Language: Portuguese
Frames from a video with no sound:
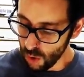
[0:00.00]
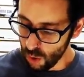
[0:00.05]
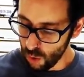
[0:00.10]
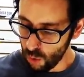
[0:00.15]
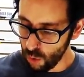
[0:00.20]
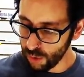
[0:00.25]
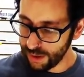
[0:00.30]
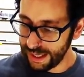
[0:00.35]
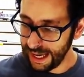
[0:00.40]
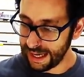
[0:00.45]

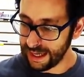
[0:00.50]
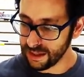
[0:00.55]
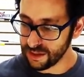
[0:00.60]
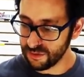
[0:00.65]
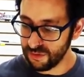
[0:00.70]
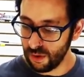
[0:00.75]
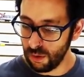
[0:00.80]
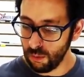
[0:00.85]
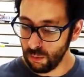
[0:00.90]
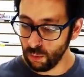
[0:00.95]
O que elas
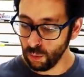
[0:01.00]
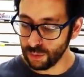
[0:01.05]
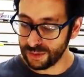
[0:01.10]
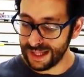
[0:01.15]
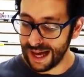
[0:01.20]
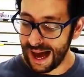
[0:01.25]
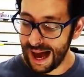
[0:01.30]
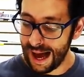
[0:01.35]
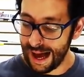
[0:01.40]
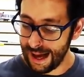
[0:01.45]
vão
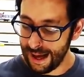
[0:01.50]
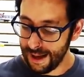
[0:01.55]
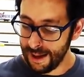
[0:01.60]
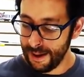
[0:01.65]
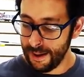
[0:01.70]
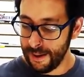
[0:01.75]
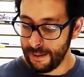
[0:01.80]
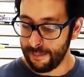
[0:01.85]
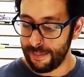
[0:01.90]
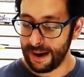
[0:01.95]
mudar,
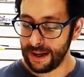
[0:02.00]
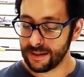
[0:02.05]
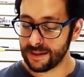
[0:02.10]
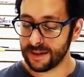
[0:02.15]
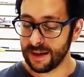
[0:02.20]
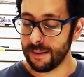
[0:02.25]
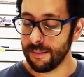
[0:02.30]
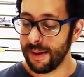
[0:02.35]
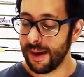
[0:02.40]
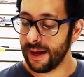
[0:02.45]

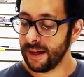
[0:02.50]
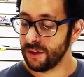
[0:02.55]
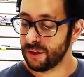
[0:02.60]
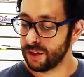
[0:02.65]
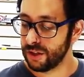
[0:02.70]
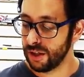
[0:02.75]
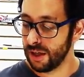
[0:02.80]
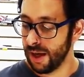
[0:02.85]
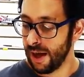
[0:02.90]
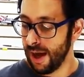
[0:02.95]

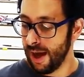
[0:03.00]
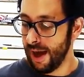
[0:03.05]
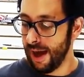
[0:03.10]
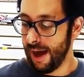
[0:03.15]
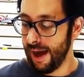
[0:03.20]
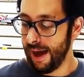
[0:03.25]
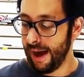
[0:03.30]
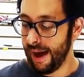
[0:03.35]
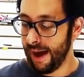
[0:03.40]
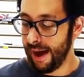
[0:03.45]
basicamente,
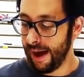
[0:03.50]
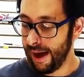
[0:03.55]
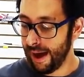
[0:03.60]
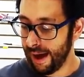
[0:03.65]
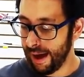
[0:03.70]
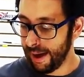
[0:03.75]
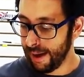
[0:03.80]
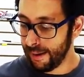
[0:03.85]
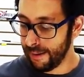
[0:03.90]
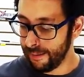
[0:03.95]

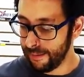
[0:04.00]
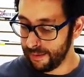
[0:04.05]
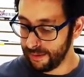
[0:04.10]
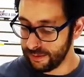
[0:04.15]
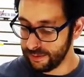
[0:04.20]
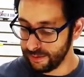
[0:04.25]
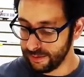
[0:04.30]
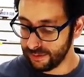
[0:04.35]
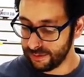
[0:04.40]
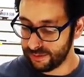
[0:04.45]
é,
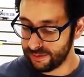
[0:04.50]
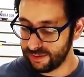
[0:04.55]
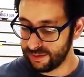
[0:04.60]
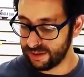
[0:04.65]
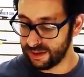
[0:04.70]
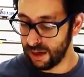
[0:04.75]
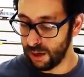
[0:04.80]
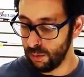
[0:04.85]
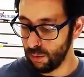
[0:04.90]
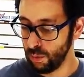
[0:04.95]

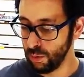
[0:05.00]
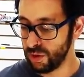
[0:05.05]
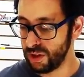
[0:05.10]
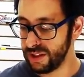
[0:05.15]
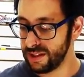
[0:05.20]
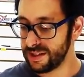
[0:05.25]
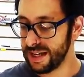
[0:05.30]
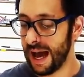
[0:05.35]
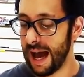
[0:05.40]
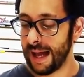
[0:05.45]
são o
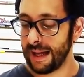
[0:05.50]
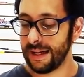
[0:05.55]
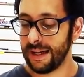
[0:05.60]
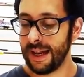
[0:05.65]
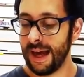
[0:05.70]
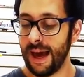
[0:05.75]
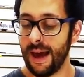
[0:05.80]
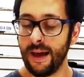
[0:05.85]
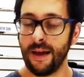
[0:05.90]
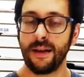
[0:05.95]
design,
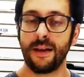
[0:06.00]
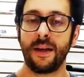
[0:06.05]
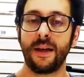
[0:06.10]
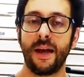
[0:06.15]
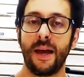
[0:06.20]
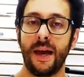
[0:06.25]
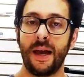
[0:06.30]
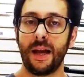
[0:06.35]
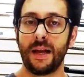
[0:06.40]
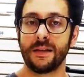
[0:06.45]
né, em
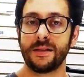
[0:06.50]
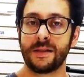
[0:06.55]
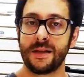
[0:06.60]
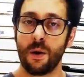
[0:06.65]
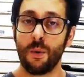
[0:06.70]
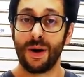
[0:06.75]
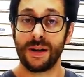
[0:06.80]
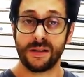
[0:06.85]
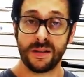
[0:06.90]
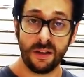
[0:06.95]

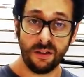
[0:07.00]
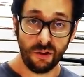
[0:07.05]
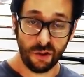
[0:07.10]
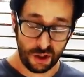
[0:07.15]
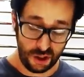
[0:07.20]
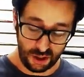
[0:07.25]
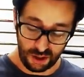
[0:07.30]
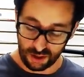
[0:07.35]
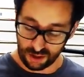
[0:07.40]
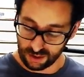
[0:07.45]
relação às
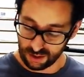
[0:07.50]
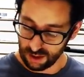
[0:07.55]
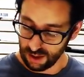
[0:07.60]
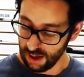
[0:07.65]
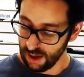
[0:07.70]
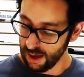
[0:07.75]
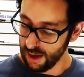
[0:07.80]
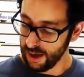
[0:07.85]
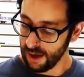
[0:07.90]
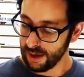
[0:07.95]
antigas.
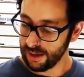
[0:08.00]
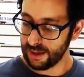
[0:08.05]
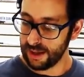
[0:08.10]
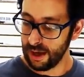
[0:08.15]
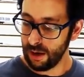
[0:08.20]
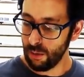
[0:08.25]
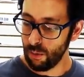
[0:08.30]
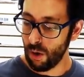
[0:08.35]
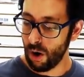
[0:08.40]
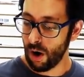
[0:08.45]

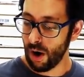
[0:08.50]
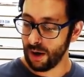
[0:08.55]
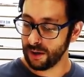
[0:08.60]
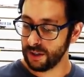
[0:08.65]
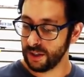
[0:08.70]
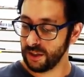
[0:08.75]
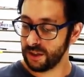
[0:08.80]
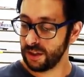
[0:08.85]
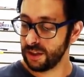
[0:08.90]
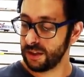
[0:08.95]
Então, ó, a
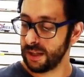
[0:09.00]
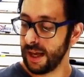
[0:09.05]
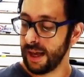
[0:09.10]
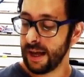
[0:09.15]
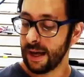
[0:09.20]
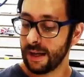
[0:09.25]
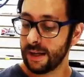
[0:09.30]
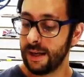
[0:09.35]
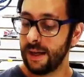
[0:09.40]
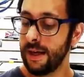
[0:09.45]
gente tem
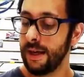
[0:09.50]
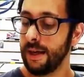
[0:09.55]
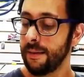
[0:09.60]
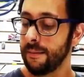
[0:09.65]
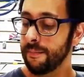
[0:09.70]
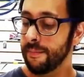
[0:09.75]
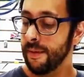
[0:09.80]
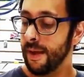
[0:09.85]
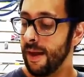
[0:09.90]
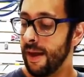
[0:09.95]
aqui
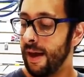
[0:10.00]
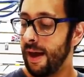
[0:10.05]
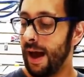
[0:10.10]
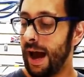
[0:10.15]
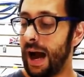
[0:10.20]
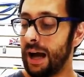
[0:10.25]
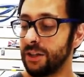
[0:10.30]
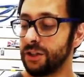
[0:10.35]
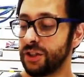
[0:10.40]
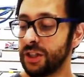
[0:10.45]

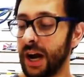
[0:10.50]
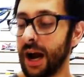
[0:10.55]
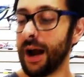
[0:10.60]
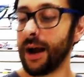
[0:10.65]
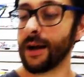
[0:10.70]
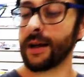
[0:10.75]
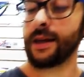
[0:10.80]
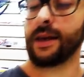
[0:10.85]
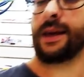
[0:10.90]
a Shark,